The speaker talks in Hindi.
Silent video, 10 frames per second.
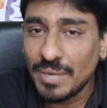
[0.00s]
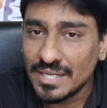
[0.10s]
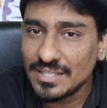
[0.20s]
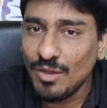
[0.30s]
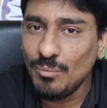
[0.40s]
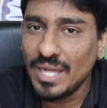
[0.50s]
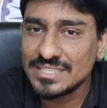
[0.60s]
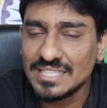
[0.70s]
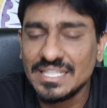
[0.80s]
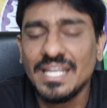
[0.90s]
भड़काऊ
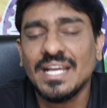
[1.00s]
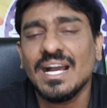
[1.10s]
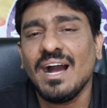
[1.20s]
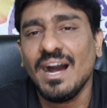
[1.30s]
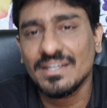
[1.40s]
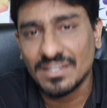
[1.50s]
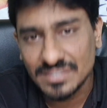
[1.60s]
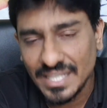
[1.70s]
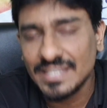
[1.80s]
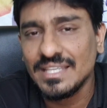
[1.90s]
भाषण देने का आर्डर
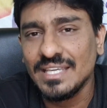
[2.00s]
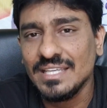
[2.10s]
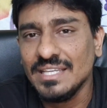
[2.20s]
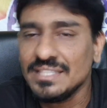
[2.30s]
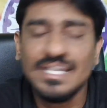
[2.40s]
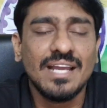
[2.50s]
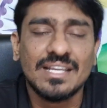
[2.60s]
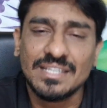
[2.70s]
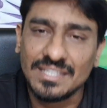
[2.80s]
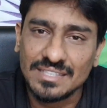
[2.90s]
देगी या
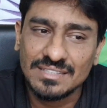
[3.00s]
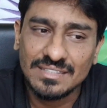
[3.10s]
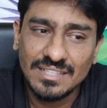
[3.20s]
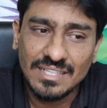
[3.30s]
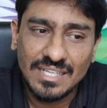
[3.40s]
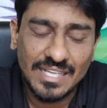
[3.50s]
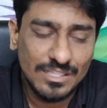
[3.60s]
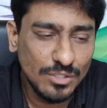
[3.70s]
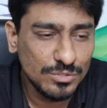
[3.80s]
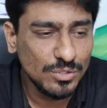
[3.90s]
नहीं
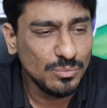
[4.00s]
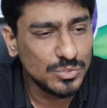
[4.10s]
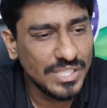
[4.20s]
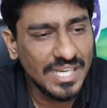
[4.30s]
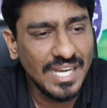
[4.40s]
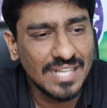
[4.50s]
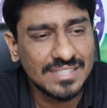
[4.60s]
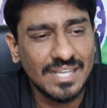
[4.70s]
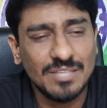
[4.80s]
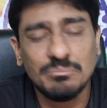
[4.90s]
लेकिन दोस्तों मुझे नहीं
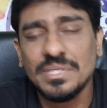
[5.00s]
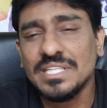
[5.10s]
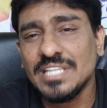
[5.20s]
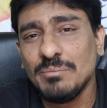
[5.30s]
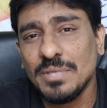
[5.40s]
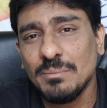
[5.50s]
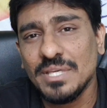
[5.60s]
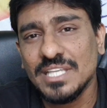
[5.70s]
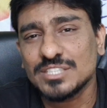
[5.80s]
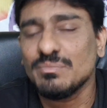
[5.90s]
लगता कि बीजेपी
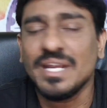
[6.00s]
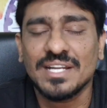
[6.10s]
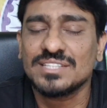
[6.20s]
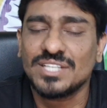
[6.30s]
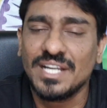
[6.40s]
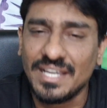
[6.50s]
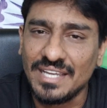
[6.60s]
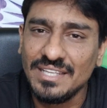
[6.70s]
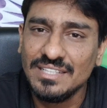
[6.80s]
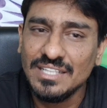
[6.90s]
भी इसमें इंटरेस्टेड
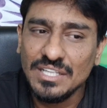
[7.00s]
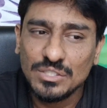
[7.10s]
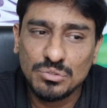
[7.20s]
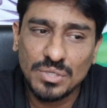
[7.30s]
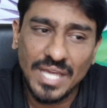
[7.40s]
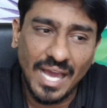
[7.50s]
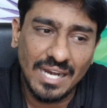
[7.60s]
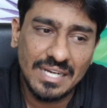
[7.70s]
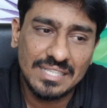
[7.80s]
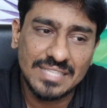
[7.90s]
है क्योंकि
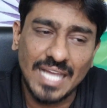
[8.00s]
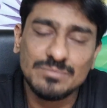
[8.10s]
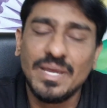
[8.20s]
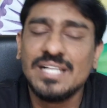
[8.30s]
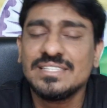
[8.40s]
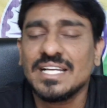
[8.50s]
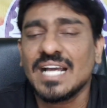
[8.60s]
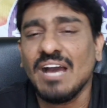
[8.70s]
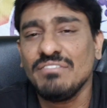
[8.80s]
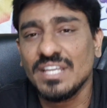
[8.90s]
ऑलरेडी ताजमहल से
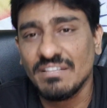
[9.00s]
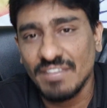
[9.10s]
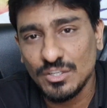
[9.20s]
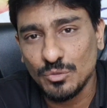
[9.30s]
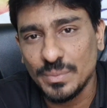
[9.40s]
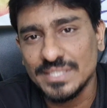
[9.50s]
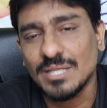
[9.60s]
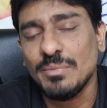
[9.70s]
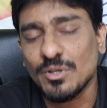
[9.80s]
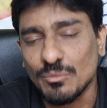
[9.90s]
काफ़ी रेवेन्यू
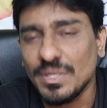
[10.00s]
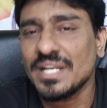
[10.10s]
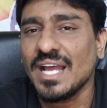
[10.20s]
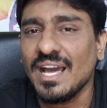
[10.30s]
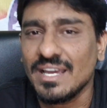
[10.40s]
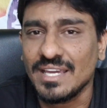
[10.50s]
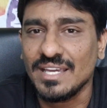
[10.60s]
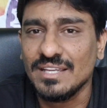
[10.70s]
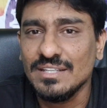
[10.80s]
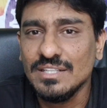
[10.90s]
बीजेपी को मिल रहा
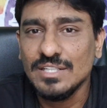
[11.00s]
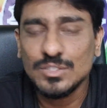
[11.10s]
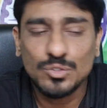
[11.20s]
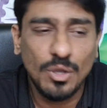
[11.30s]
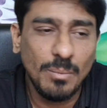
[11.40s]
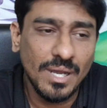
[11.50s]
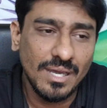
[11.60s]
है तो अब